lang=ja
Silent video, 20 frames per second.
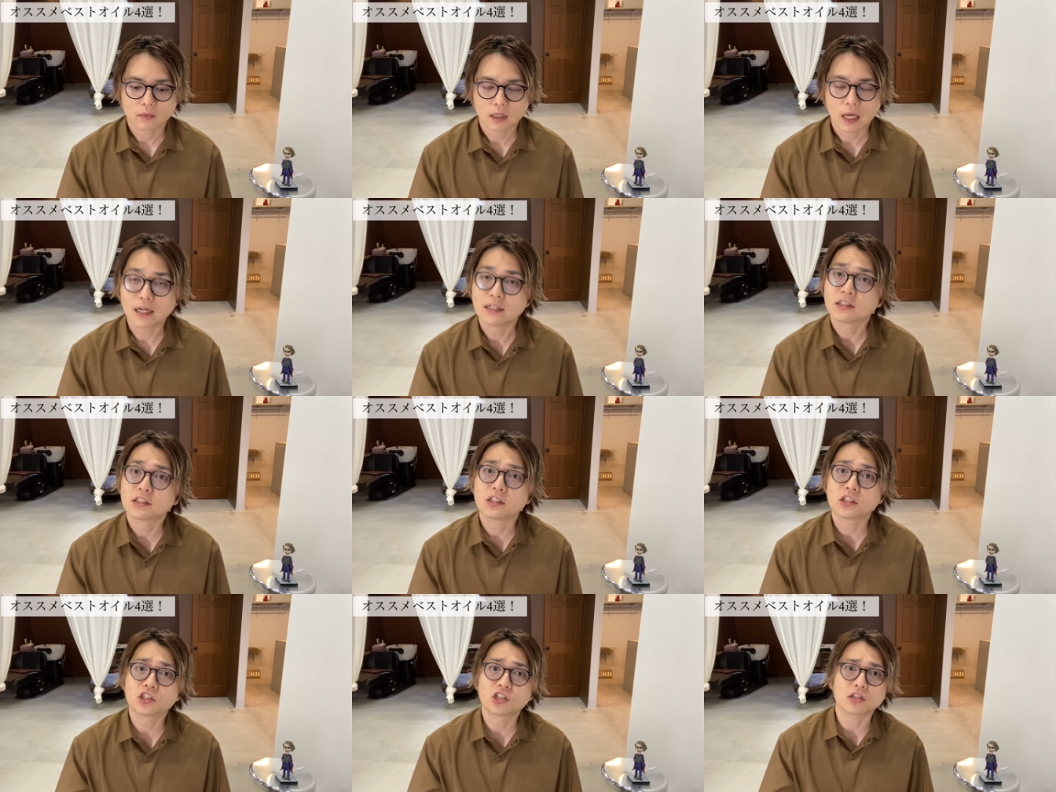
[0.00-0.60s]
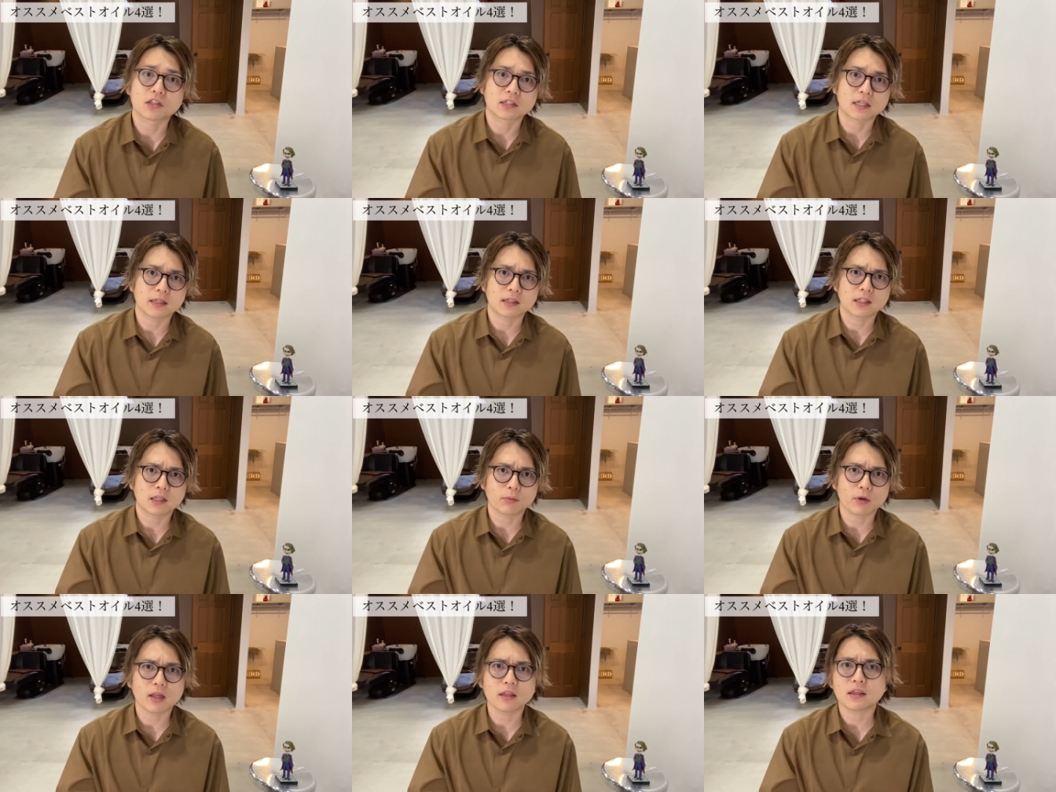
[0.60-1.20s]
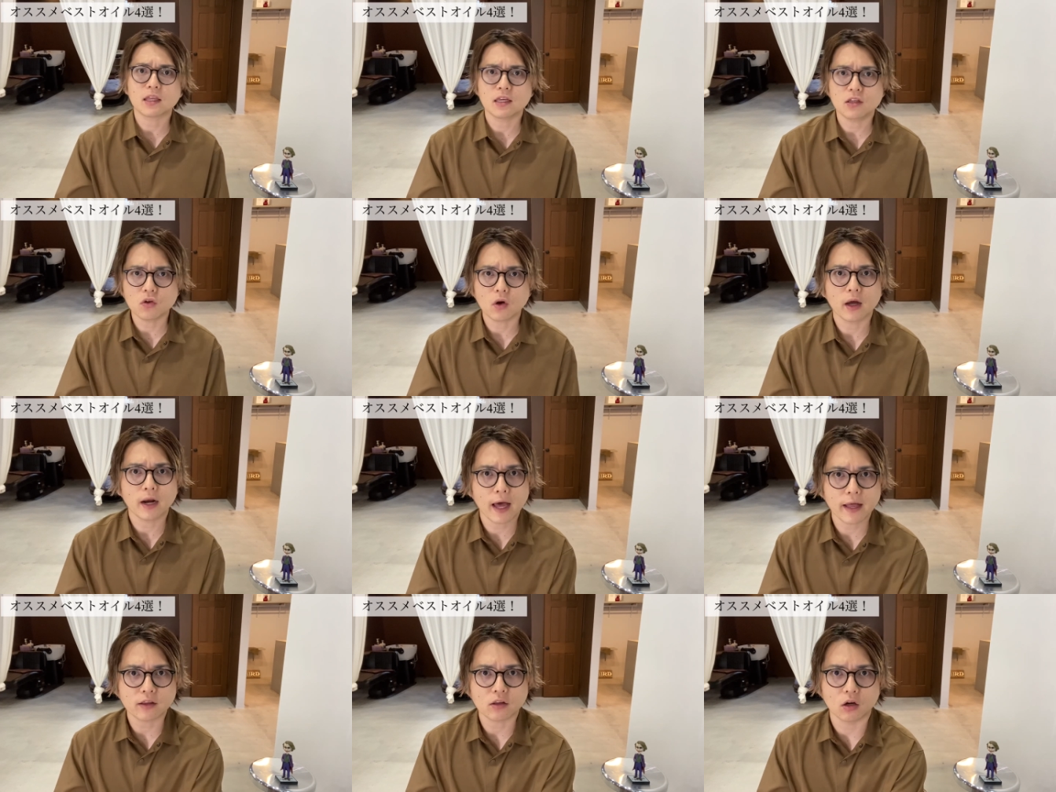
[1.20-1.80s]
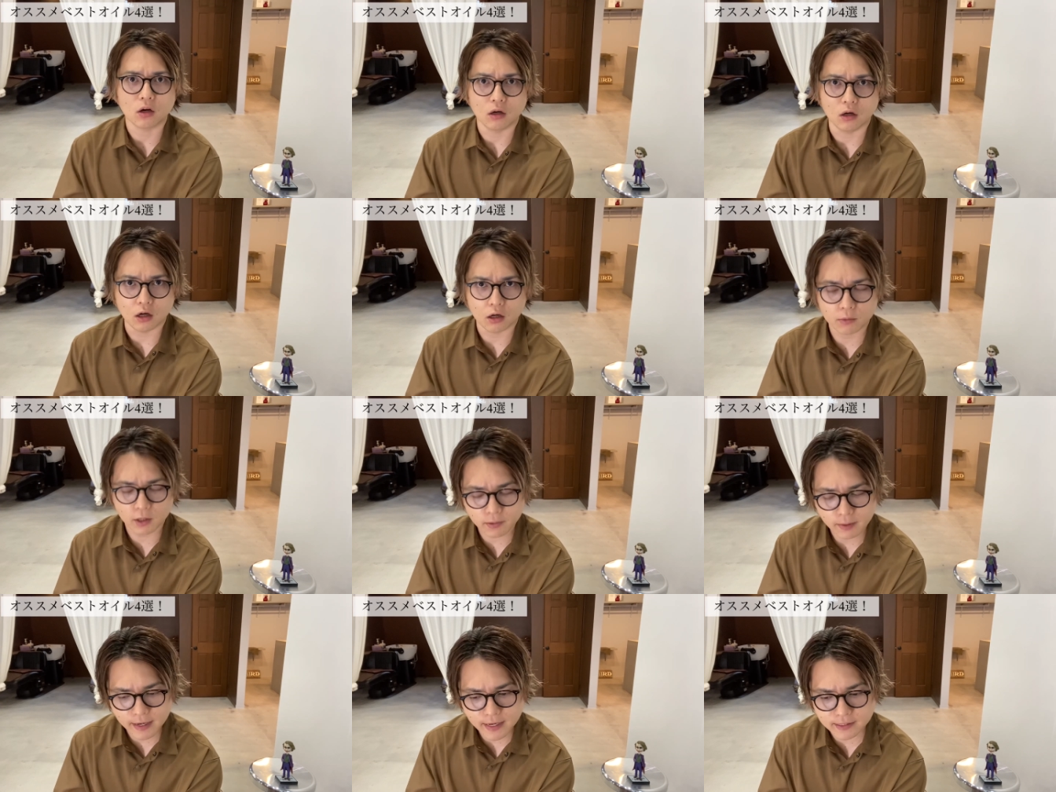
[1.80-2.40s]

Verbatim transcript: 安心して使ってもらっていいのかなと思いま